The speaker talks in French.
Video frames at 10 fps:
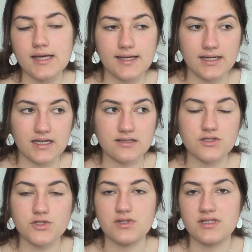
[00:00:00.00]

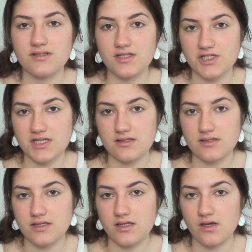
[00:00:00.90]
Hélas je l'ai déjà
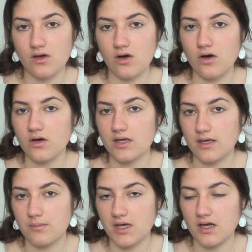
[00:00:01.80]
essayé hors
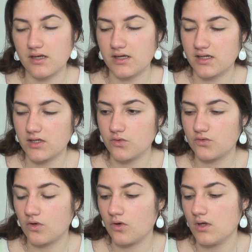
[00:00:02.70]
caméra il y a
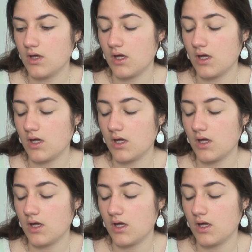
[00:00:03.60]
quelques temps